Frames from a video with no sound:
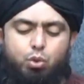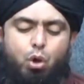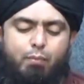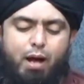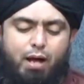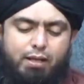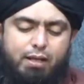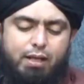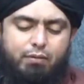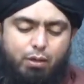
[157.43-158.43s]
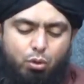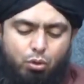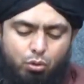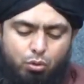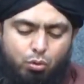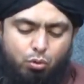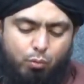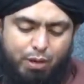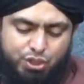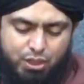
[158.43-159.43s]
तौबा करने वालों
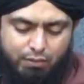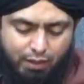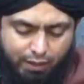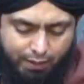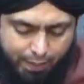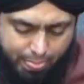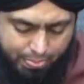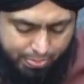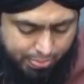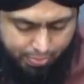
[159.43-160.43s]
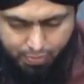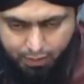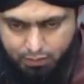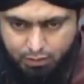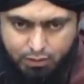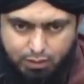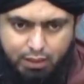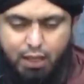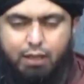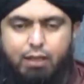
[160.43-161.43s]
को बख्शने वाला है
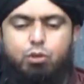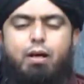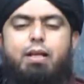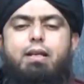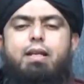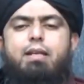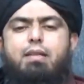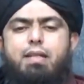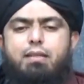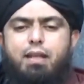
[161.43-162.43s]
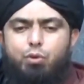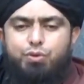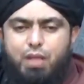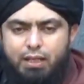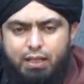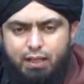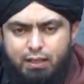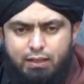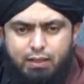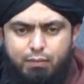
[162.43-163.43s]
यानी अगर तुम्हारी नीयत नहीं थी ना गुस्ताखी
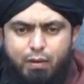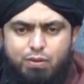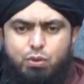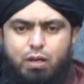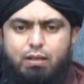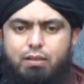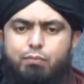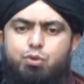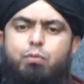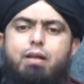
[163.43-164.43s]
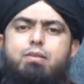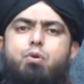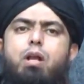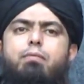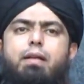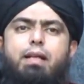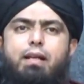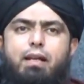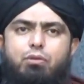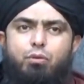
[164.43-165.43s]
करने की बाजुकात कभी जुबान से कलमा
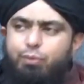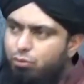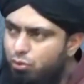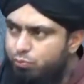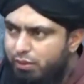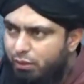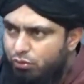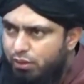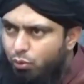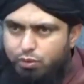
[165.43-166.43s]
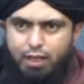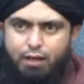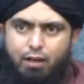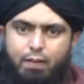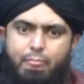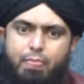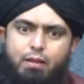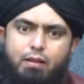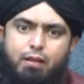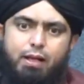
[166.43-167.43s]
निकल गया तो फिर तो उस पर दरगुजर हो जाएगा
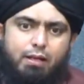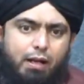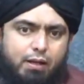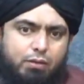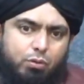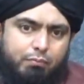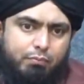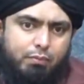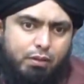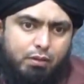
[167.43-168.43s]
लेकिन अगर तुम